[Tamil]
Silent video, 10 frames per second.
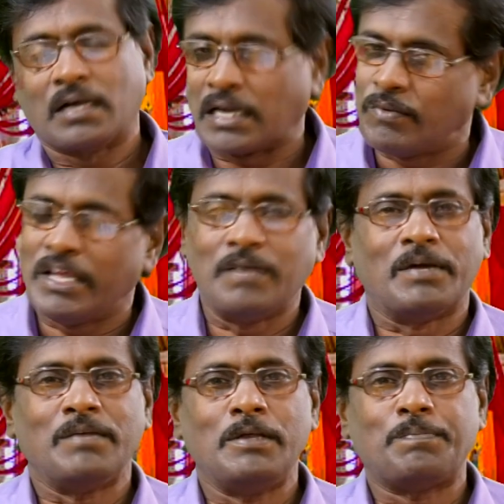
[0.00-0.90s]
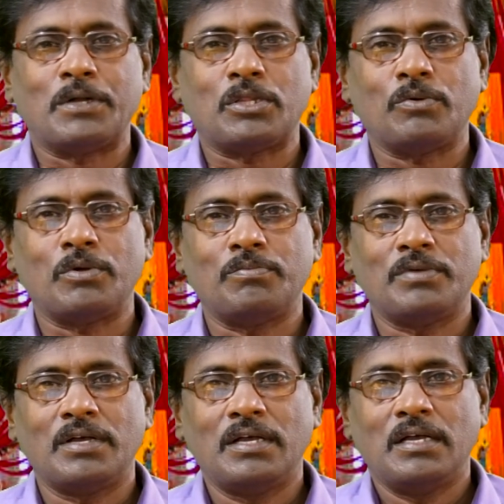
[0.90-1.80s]
கடவுளை மகிமைப்படுத்துவோம்
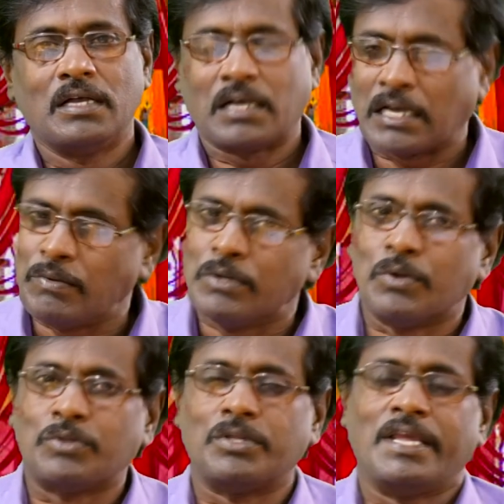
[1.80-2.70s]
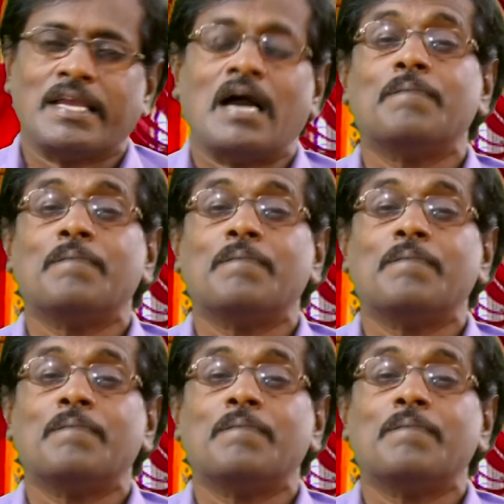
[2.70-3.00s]
கடவுள் கொடுத்ததை